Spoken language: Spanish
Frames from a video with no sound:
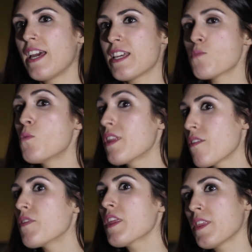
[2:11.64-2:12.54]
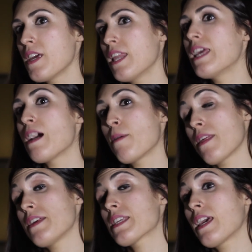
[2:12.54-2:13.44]
Es muy difícil y la
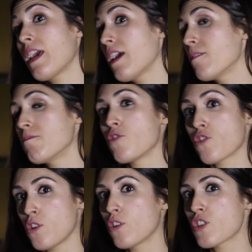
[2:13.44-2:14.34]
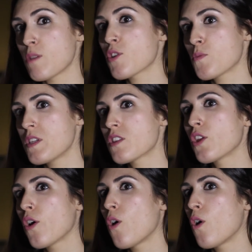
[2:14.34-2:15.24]
verdad es que nosotros hemos
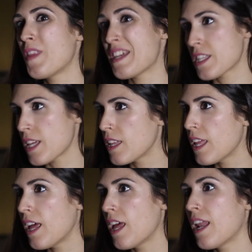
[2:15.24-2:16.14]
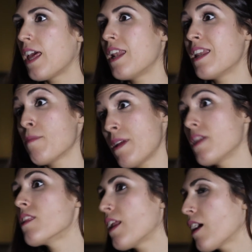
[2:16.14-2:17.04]
visto descender el nivel
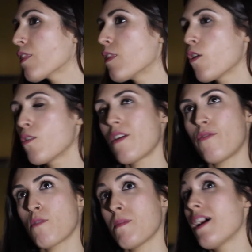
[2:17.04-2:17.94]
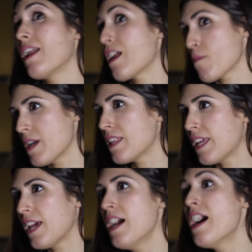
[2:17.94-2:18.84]
de interacción de una forma
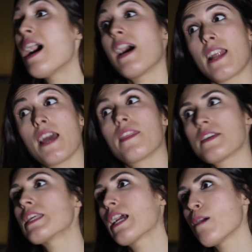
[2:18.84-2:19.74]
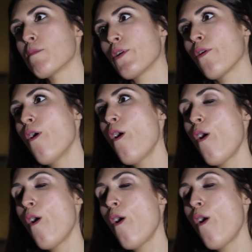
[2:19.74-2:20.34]
alarmante a raíz de este cambio.